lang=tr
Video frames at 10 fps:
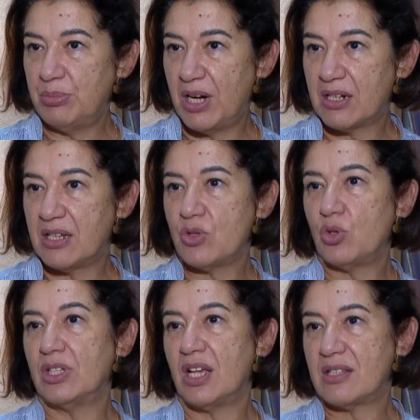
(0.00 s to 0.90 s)

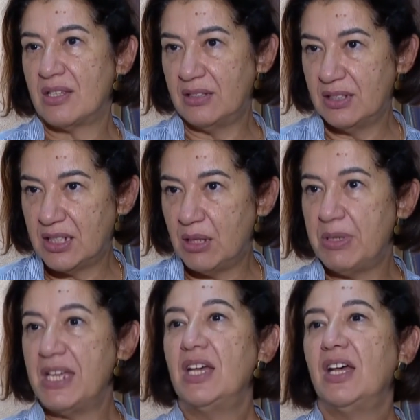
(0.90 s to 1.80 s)
Parkinson hastalığı
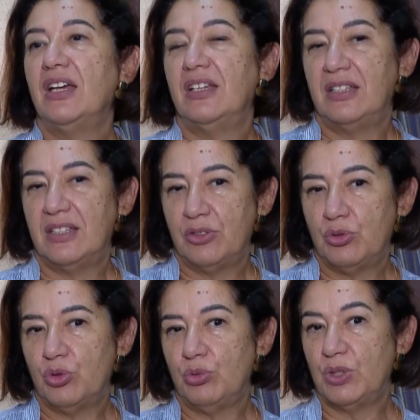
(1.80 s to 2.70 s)
gibi e,
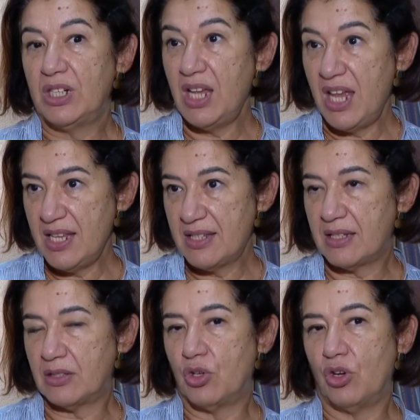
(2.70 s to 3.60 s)
durumları en
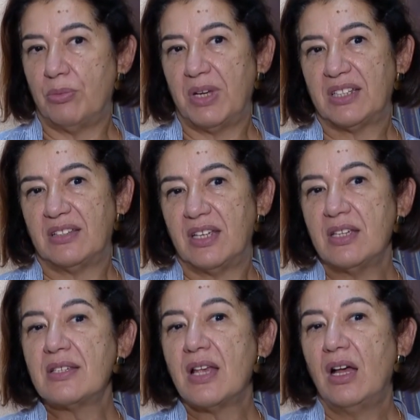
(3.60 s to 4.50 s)
sık
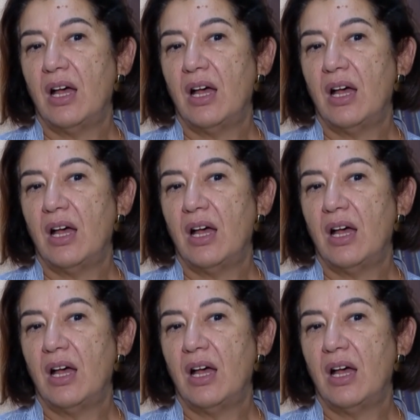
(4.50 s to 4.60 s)
görmekteyiz.